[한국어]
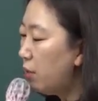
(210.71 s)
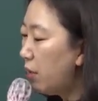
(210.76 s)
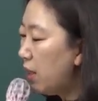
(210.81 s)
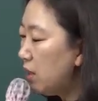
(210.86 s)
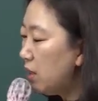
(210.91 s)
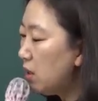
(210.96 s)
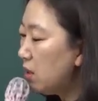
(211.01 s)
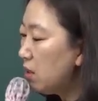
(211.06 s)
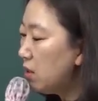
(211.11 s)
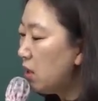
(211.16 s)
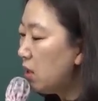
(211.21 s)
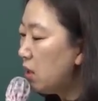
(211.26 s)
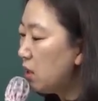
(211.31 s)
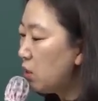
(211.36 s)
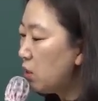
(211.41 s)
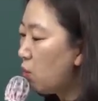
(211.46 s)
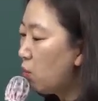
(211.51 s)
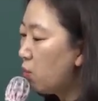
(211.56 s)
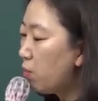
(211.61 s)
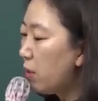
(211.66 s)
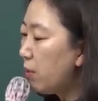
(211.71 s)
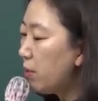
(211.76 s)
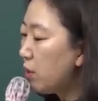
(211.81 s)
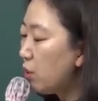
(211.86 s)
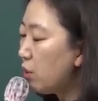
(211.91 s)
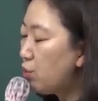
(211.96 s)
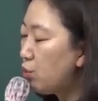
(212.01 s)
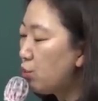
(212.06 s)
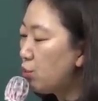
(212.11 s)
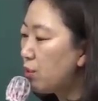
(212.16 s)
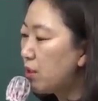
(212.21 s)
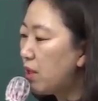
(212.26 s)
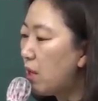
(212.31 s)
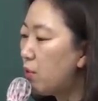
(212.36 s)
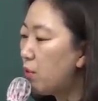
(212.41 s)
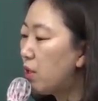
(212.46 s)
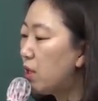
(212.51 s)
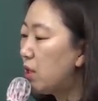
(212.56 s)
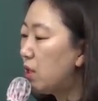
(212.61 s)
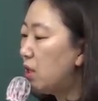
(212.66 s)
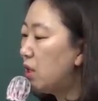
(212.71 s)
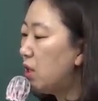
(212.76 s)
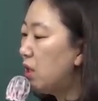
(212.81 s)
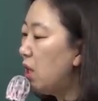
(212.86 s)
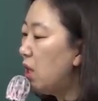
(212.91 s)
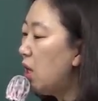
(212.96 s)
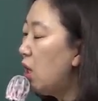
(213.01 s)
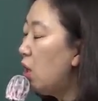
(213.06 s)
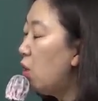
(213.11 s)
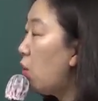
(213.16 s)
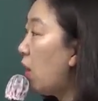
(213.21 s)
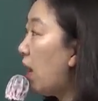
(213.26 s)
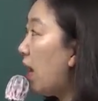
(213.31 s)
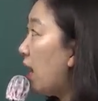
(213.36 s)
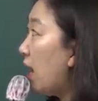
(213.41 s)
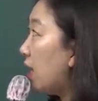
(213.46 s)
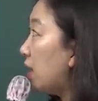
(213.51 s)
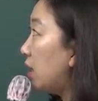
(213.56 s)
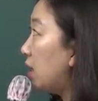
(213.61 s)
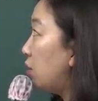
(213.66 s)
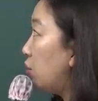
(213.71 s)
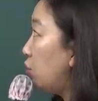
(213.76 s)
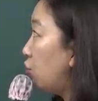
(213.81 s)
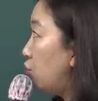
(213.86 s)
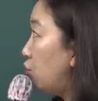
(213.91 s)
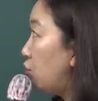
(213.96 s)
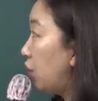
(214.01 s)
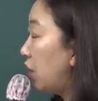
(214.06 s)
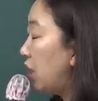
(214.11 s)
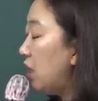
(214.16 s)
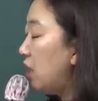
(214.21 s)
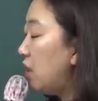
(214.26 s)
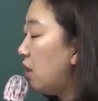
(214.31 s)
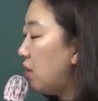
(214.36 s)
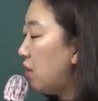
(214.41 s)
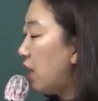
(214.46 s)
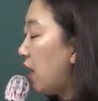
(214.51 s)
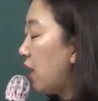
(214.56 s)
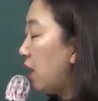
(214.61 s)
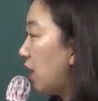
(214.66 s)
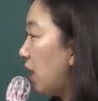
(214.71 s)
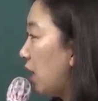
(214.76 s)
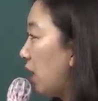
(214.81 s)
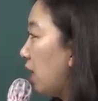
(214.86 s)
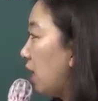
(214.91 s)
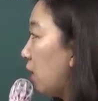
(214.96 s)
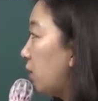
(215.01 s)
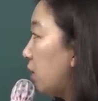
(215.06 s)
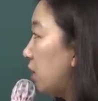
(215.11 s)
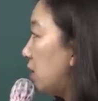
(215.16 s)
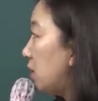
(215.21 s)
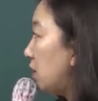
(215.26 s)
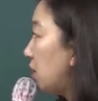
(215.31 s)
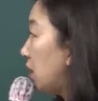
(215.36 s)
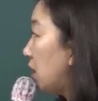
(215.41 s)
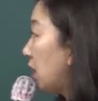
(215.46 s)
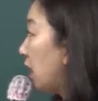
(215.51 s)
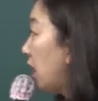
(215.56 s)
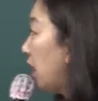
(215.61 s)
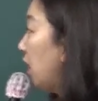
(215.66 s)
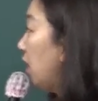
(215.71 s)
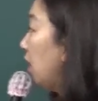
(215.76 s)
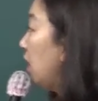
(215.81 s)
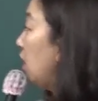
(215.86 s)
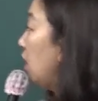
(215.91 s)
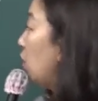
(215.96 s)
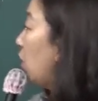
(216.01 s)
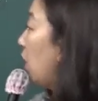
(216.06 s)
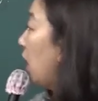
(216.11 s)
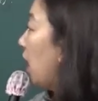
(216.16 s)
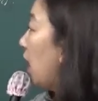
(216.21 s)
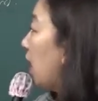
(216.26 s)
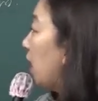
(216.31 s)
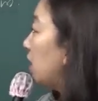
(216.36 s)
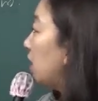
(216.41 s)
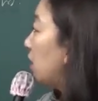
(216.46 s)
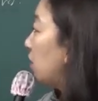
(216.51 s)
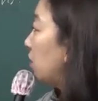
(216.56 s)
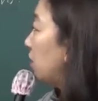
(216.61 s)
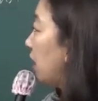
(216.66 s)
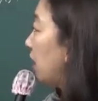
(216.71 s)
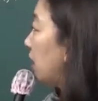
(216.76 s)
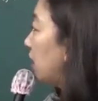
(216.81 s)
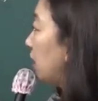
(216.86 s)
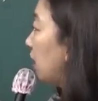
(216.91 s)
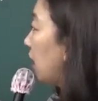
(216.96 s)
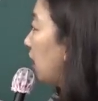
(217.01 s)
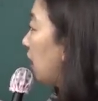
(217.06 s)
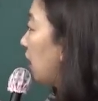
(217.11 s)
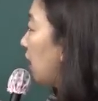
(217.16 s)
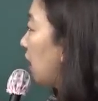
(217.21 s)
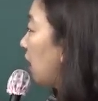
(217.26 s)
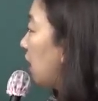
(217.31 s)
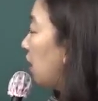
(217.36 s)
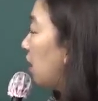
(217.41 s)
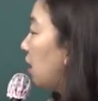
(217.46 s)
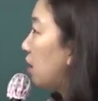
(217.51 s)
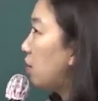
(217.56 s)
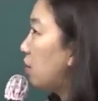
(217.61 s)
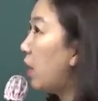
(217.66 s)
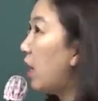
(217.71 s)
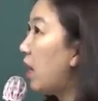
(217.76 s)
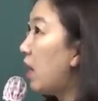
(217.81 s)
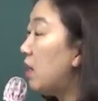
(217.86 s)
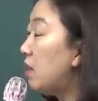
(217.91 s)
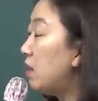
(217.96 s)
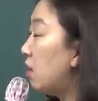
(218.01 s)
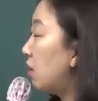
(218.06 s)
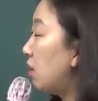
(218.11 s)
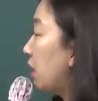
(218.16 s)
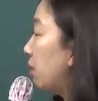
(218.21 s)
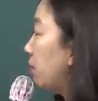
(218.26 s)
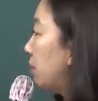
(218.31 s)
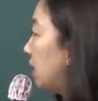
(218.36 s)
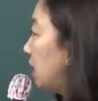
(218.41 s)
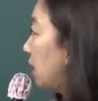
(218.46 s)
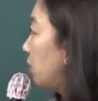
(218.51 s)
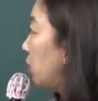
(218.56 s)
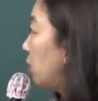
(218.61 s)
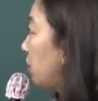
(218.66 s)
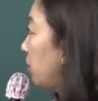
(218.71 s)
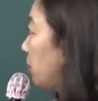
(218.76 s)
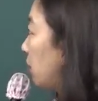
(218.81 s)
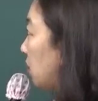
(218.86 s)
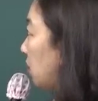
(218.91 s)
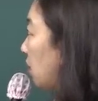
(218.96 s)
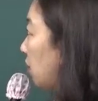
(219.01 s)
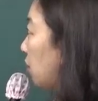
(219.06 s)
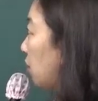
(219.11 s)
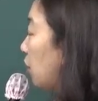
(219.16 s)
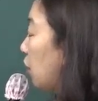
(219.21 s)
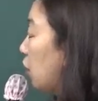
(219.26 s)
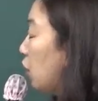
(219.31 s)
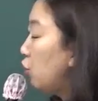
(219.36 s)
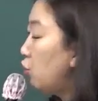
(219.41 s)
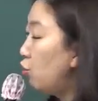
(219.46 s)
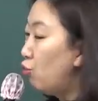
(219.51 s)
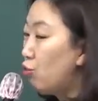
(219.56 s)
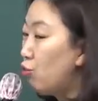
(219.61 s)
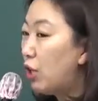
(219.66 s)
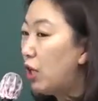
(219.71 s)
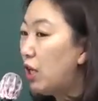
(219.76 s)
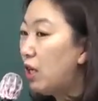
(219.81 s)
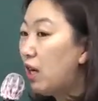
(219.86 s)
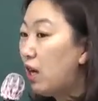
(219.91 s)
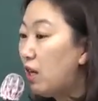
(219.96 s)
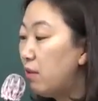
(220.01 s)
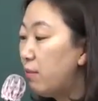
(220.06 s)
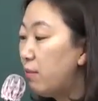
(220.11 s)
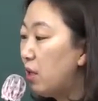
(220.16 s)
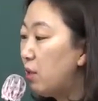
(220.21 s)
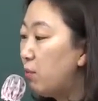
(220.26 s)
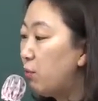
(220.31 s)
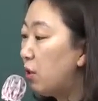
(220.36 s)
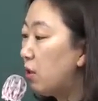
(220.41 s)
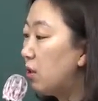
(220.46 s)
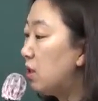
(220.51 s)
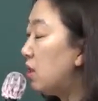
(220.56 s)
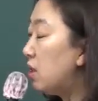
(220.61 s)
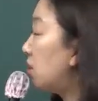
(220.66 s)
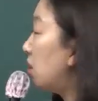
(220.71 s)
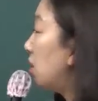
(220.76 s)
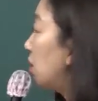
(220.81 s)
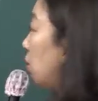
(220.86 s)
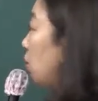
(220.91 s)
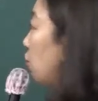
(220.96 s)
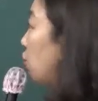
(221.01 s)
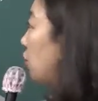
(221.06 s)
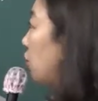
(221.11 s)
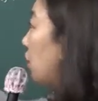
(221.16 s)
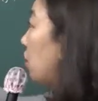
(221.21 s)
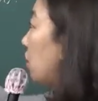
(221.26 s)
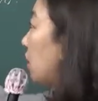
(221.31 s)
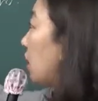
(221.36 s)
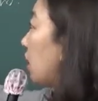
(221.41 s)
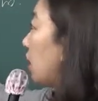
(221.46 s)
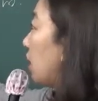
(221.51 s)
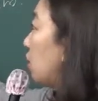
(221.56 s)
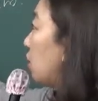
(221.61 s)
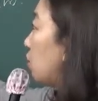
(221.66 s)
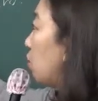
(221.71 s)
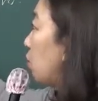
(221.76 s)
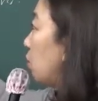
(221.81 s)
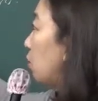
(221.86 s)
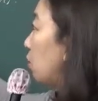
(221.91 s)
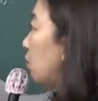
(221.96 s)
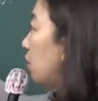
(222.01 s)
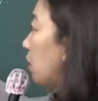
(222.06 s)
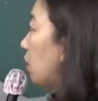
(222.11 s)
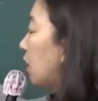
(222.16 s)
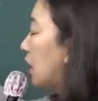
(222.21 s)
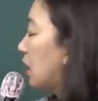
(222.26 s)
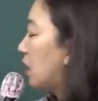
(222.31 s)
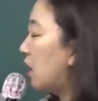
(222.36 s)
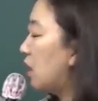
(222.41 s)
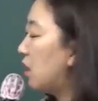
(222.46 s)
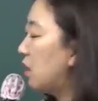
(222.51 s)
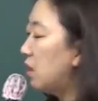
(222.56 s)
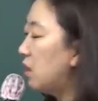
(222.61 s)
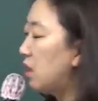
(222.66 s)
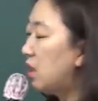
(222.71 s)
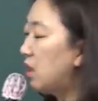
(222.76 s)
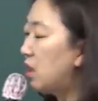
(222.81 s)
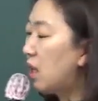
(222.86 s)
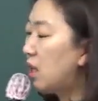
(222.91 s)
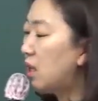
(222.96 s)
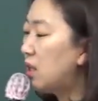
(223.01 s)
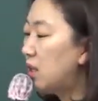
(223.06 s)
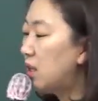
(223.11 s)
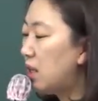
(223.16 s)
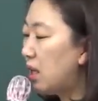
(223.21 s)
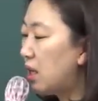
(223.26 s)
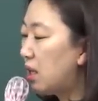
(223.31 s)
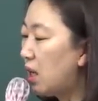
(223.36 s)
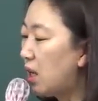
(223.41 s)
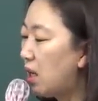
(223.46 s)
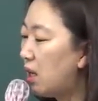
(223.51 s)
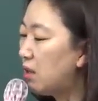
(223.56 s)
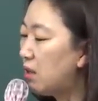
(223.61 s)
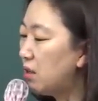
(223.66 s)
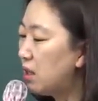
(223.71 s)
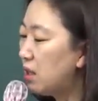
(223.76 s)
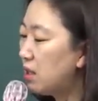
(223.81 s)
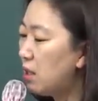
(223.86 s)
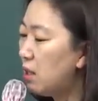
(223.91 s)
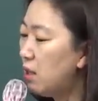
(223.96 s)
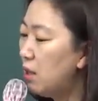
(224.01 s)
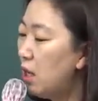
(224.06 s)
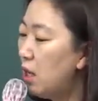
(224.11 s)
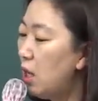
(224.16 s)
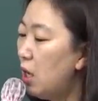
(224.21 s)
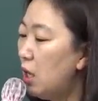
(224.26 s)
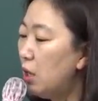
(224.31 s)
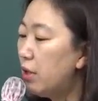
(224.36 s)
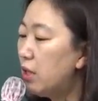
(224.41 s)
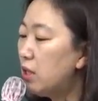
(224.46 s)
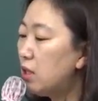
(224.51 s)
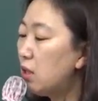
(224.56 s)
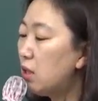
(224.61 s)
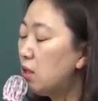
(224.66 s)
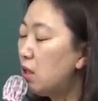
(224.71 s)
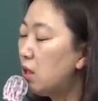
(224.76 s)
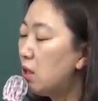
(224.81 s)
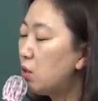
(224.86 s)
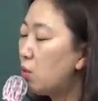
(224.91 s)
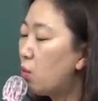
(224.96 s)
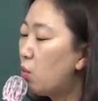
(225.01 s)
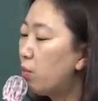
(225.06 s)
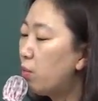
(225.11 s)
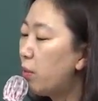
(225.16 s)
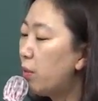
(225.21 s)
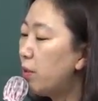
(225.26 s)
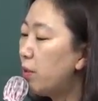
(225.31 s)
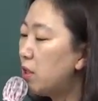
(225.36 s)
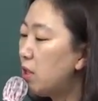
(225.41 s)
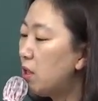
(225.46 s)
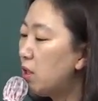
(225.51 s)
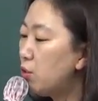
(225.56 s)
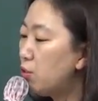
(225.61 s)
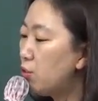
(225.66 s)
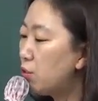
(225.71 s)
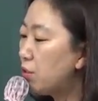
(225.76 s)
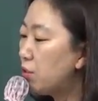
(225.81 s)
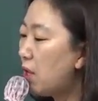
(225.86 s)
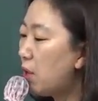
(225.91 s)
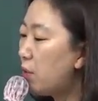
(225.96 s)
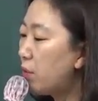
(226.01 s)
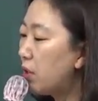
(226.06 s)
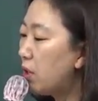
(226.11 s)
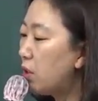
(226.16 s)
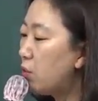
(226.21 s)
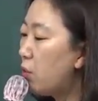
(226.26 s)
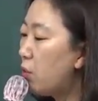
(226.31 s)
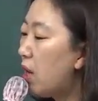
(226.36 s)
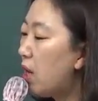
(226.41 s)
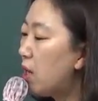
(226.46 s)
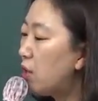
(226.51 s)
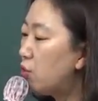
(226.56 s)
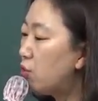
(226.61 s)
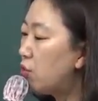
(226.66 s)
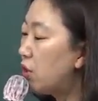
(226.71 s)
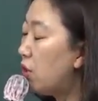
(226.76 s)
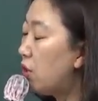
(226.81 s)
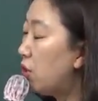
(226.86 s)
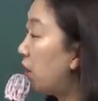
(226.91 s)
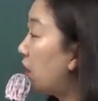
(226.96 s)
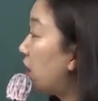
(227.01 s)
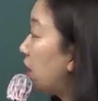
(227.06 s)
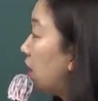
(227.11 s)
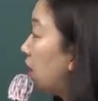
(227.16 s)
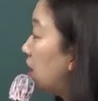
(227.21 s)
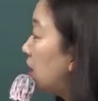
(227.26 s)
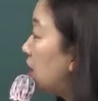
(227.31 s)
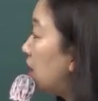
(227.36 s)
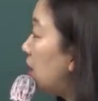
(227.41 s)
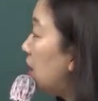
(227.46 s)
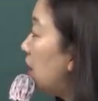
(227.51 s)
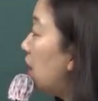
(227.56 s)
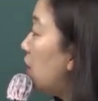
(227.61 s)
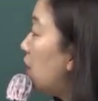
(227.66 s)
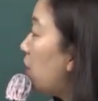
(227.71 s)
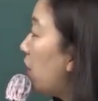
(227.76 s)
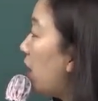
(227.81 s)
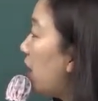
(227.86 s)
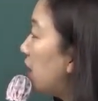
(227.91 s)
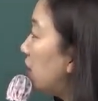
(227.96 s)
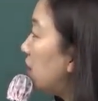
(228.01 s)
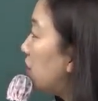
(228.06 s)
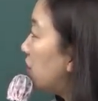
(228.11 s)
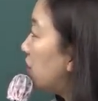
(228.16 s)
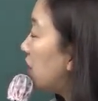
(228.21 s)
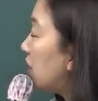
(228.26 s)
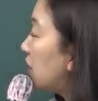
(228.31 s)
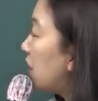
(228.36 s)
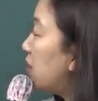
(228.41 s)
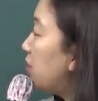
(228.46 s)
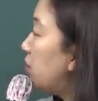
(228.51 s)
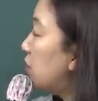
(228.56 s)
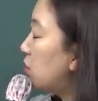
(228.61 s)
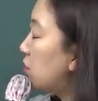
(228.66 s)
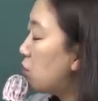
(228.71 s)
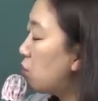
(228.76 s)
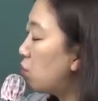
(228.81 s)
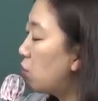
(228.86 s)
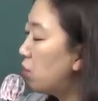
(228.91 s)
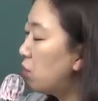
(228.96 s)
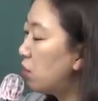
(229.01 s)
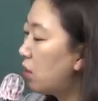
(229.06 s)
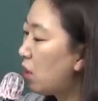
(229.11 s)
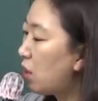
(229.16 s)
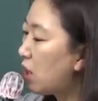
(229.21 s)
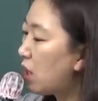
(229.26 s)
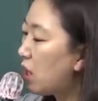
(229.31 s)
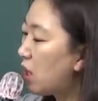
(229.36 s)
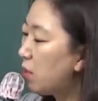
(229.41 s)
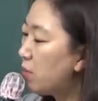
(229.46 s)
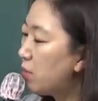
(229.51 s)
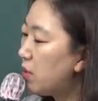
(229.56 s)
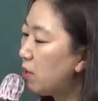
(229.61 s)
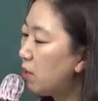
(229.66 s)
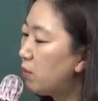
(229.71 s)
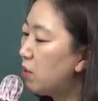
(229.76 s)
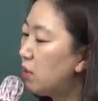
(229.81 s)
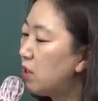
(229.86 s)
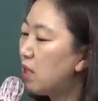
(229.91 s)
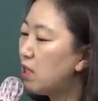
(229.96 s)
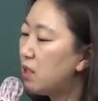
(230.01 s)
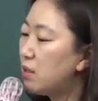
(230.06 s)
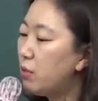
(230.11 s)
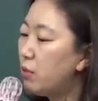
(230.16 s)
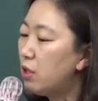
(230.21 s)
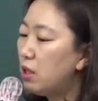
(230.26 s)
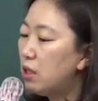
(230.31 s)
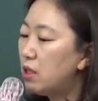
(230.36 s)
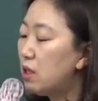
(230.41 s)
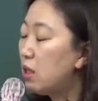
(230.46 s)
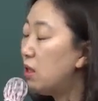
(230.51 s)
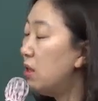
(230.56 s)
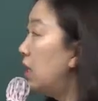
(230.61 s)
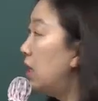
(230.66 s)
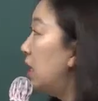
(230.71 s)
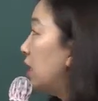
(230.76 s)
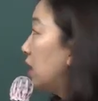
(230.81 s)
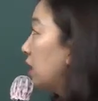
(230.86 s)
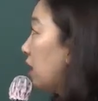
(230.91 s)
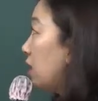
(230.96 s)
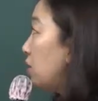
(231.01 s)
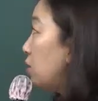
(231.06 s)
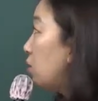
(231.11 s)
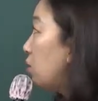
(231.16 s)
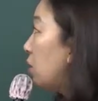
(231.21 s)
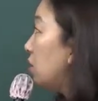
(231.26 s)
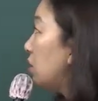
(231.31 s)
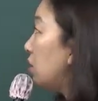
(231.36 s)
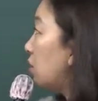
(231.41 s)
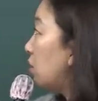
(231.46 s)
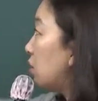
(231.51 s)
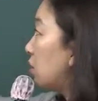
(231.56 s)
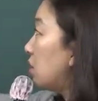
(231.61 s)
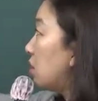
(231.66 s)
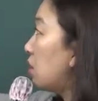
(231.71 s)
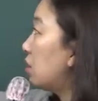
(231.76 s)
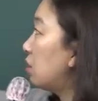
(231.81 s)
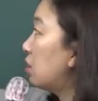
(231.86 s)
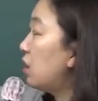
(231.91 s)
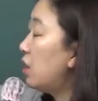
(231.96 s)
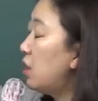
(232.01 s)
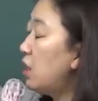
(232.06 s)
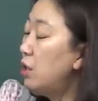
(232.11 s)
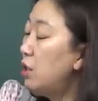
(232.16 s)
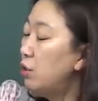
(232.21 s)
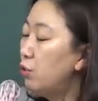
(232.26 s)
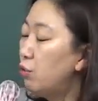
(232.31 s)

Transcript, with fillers: 활성 슬러지 공법에서 주로 사용하는 화학 유기 영양계라고 했으니까 화학 영양계 화학 영양 미생물이면서 유기라는 말이 붙었죠. 그래서 유기 영양계는 종속 영양계를 뜻하는 얘기예요. 그래서 활성 슬러지 공법에서 주로 사용되는 화학 유기 영양계는 화학 영양계이면서 종속 영양계 미생물을 찾으면 되죠. 탄소원은 어디서 얻어요?